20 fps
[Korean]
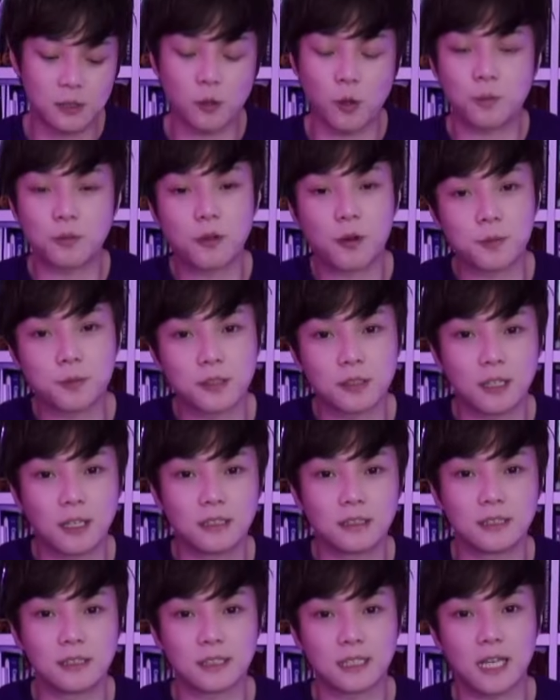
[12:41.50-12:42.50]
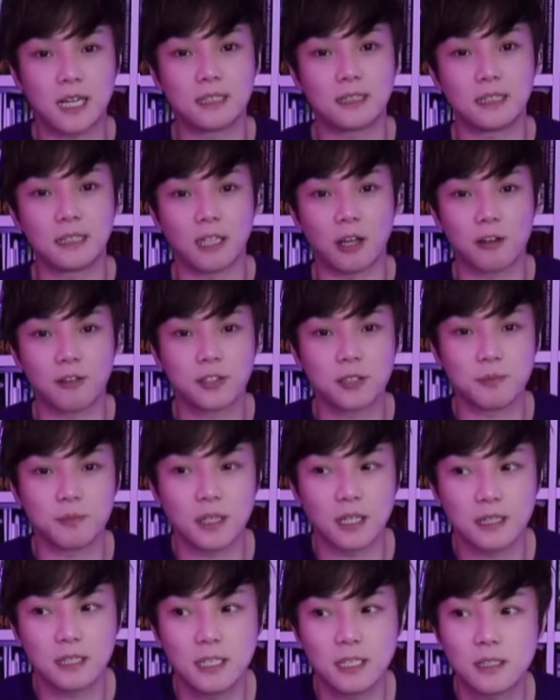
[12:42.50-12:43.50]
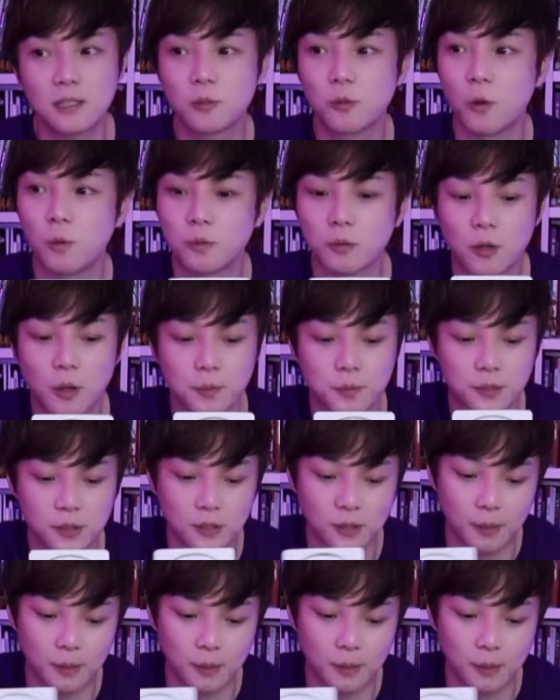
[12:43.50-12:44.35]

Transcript: 오브 컵스라는 카드가 나왔습니다. 식스 오브 컵스